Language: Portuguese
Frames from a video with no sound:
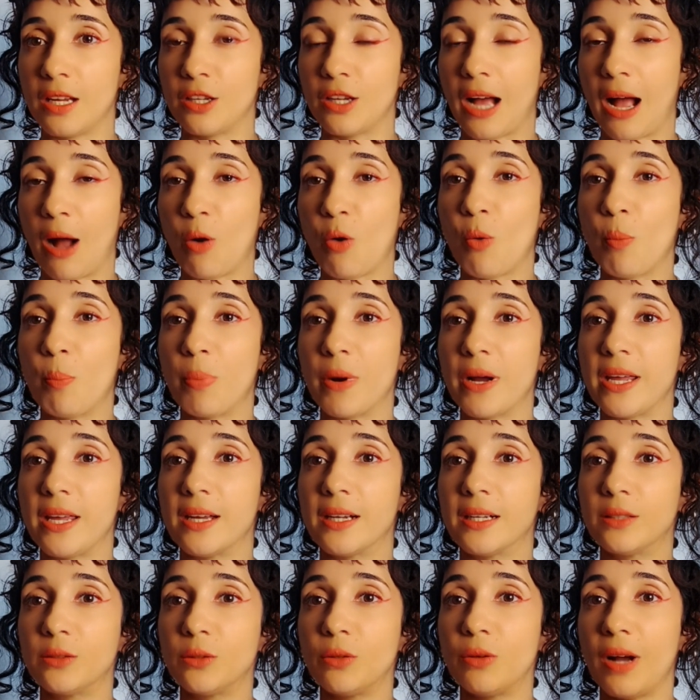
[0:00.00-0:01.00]

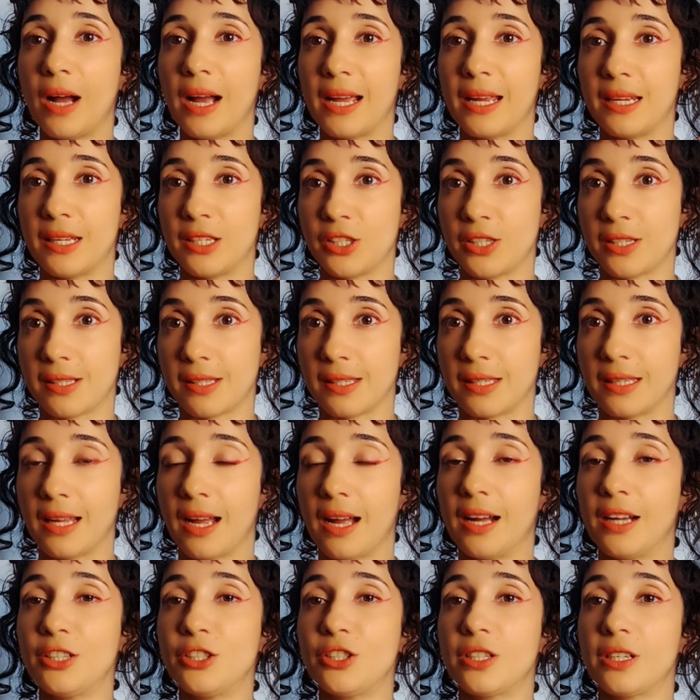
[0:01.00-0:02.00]
acompanhando a
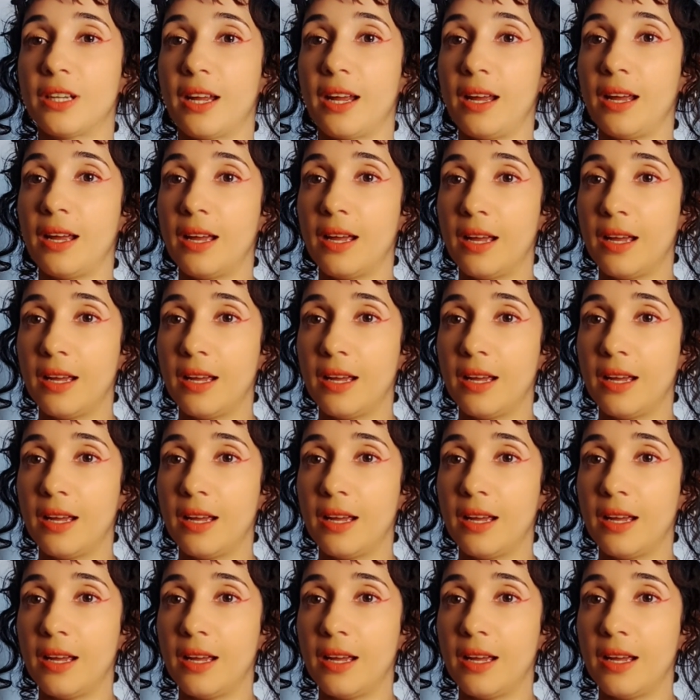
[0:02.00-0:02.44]
elasticidade, né?